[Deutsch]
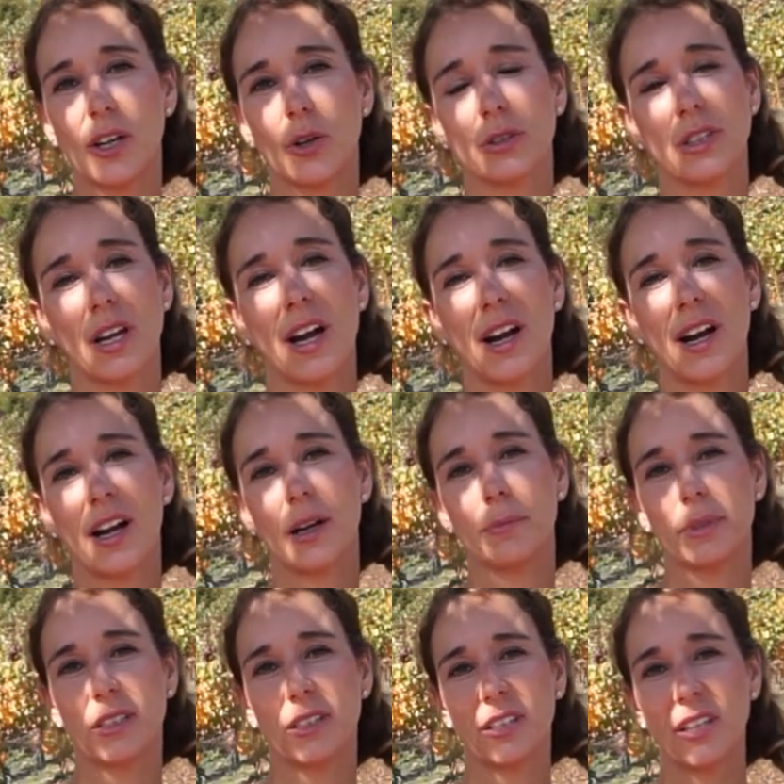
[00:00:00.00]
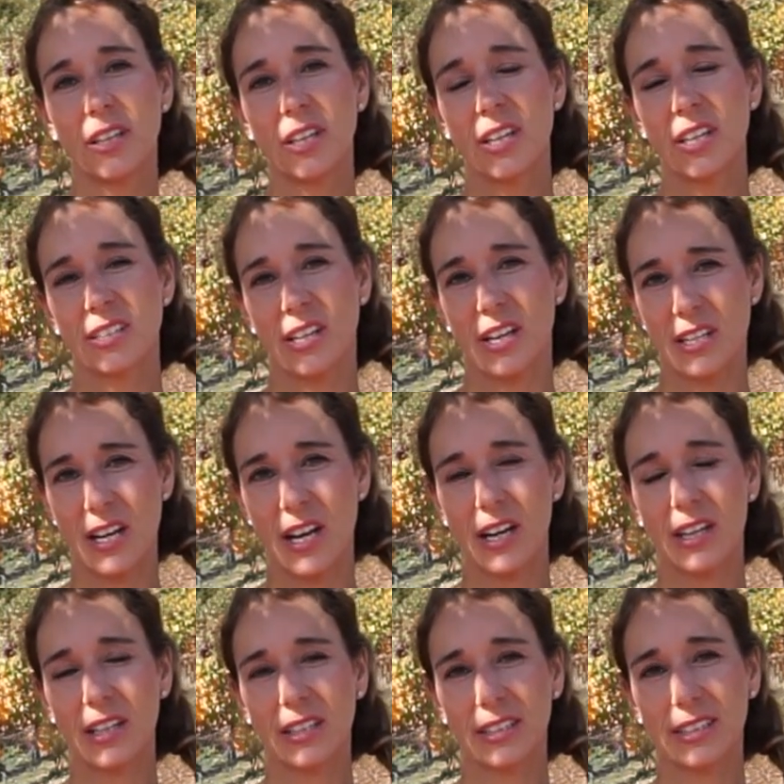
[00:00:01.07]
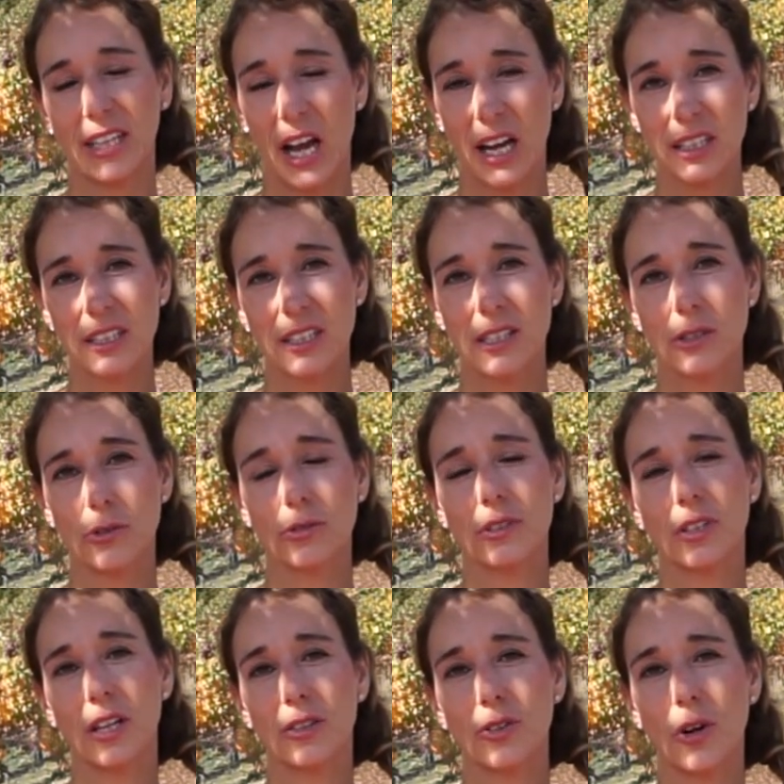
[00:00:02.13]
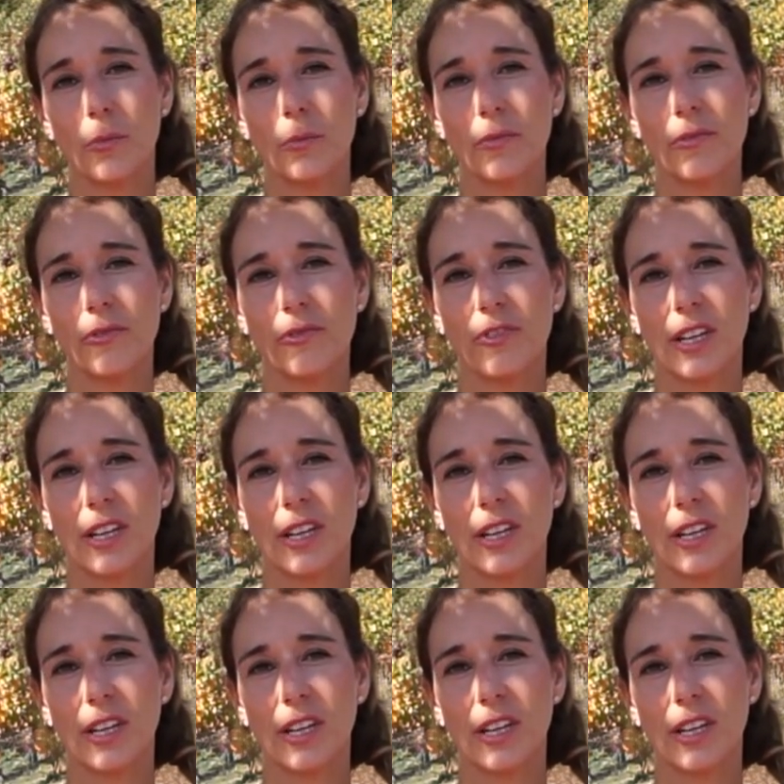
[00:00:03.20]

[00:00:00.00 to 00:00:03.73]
Auch da habe ich danach gar nichts unternommen,